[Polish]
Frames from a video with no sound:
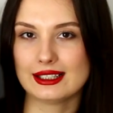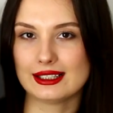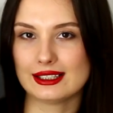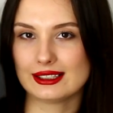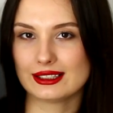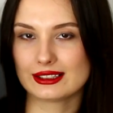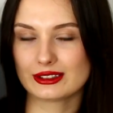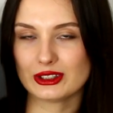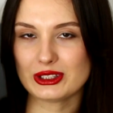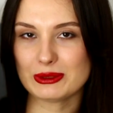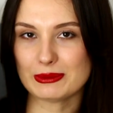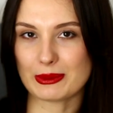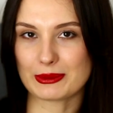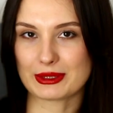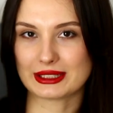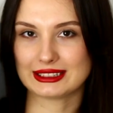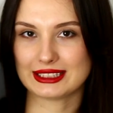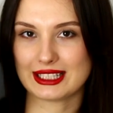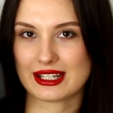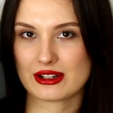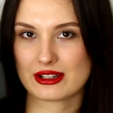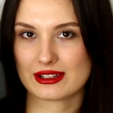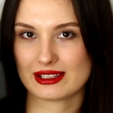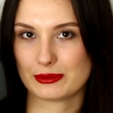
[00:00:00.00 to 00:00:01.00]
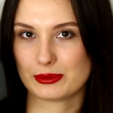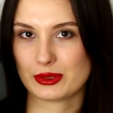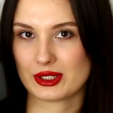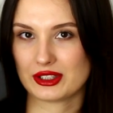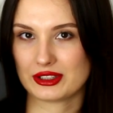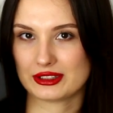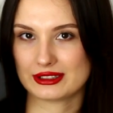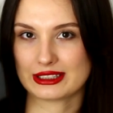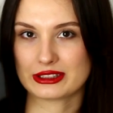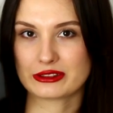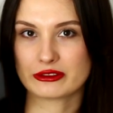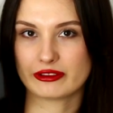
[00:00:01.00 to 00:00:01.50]
E, no i mam nadzieję, że
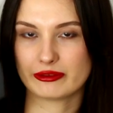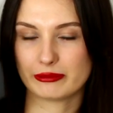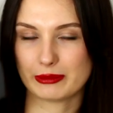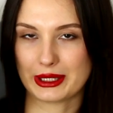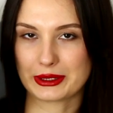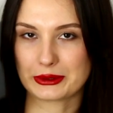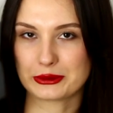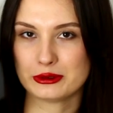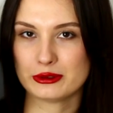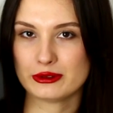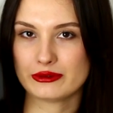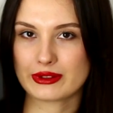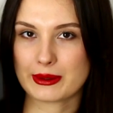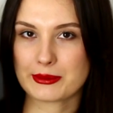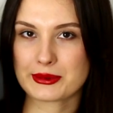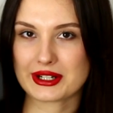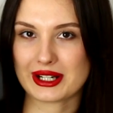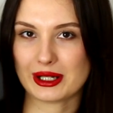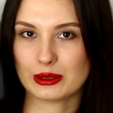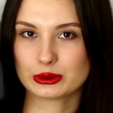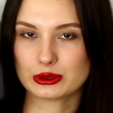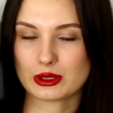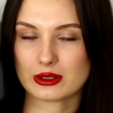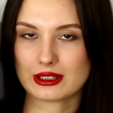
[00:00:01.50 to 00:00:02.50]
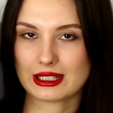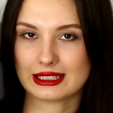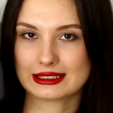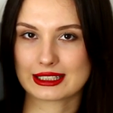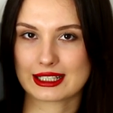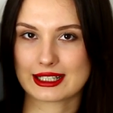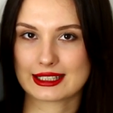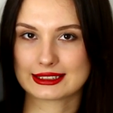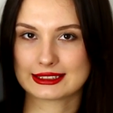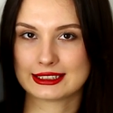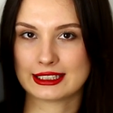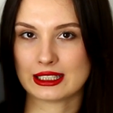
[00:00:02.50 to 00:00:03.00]
zabiorę się za nią w maju. Wiem, że autorka
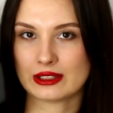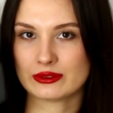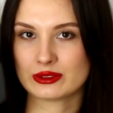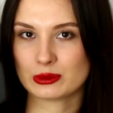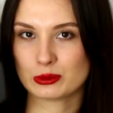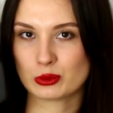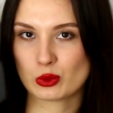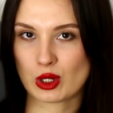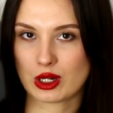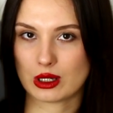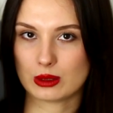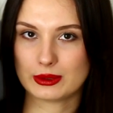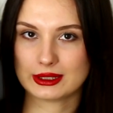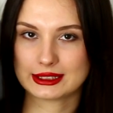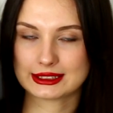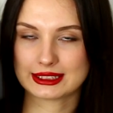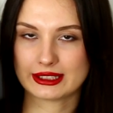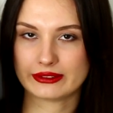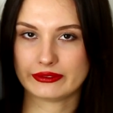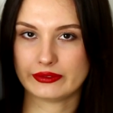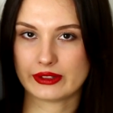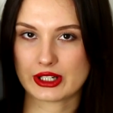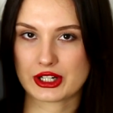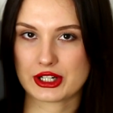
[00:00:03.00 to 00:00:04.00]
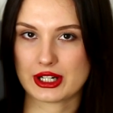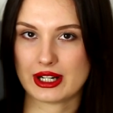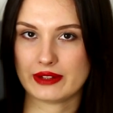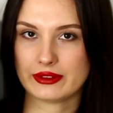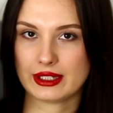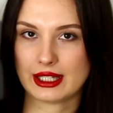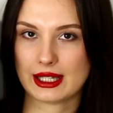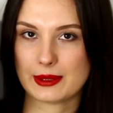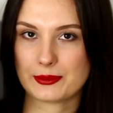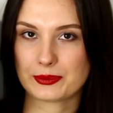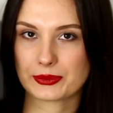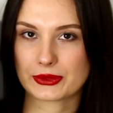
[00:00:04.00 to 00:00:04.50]
teraz niedawno była obecna w
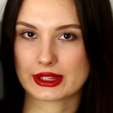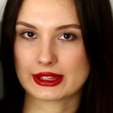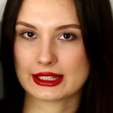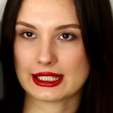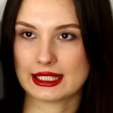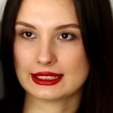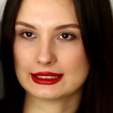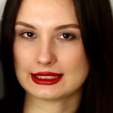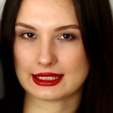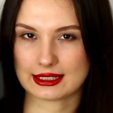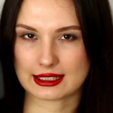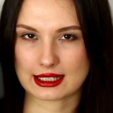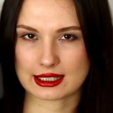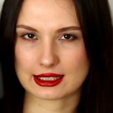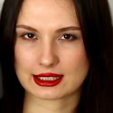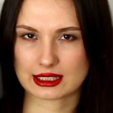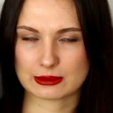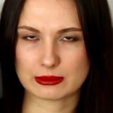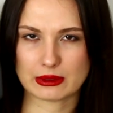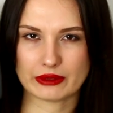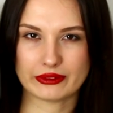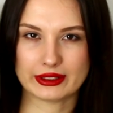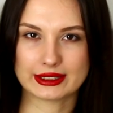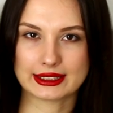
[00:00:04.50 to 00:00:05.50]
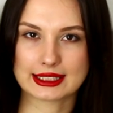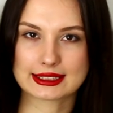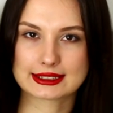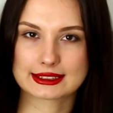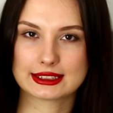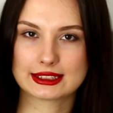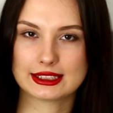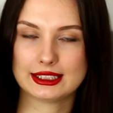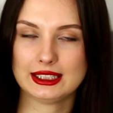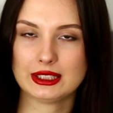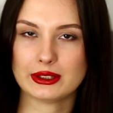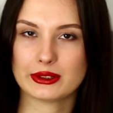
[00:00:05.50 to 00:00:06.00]
Warszawie na targach chyba
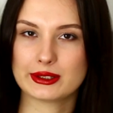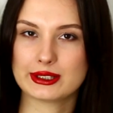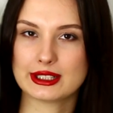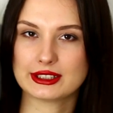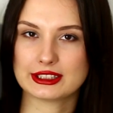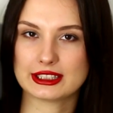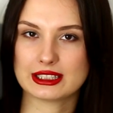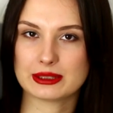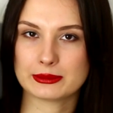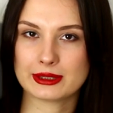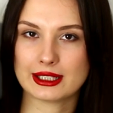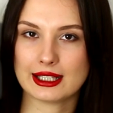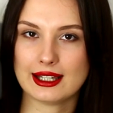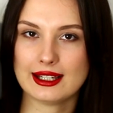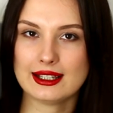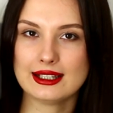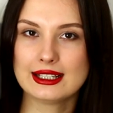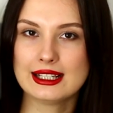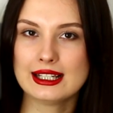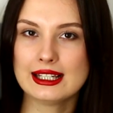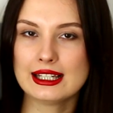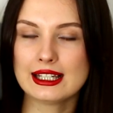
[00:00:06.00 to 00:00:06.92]
fantastyki, o ile się nie mylę.